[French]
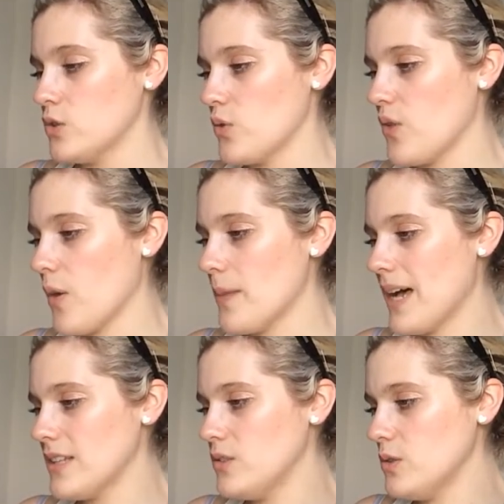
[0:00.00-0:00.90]
Son
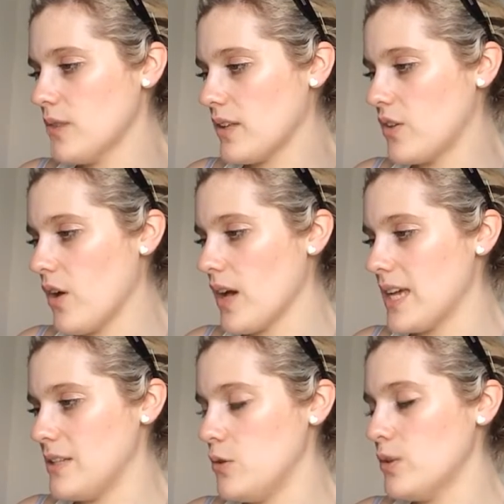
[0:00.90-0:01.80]
format
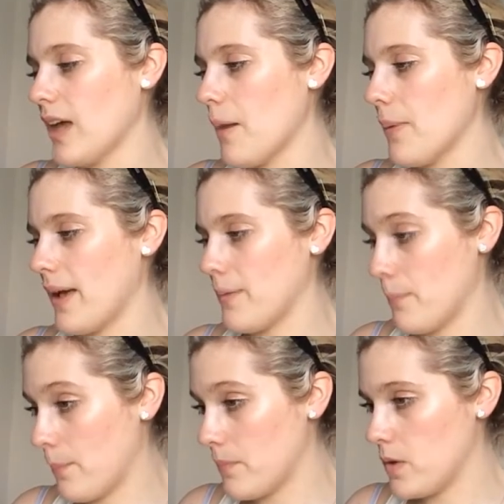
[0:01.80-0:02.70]
novateur et ultra
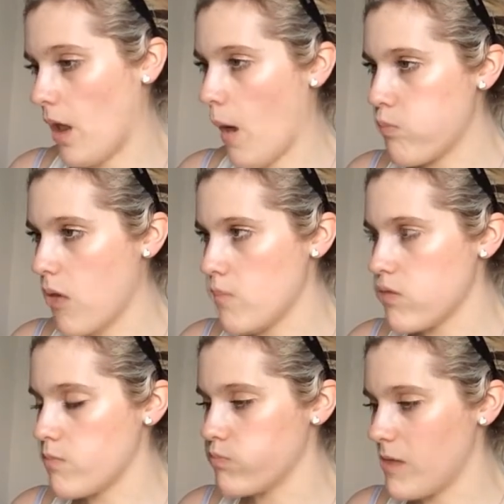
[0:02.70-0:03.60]
ah,
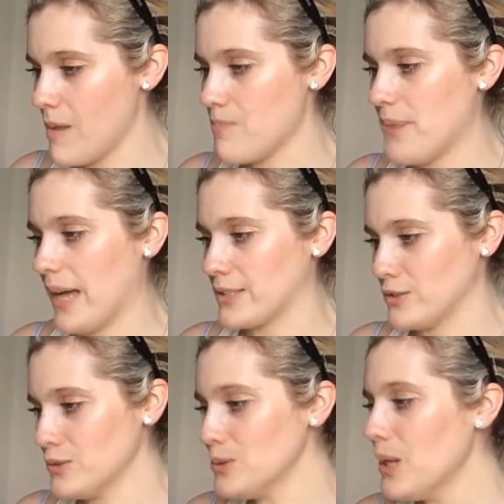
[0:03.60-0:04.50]

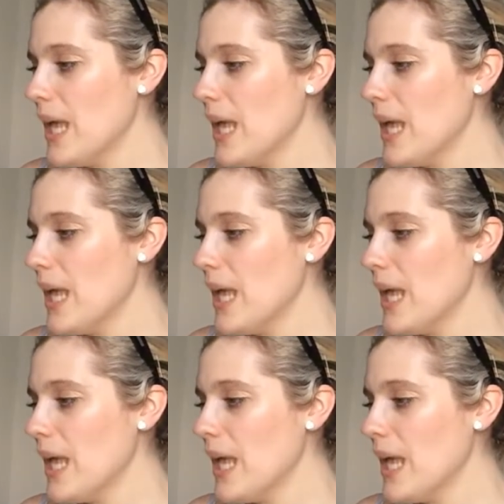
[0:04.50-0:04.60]
pardon.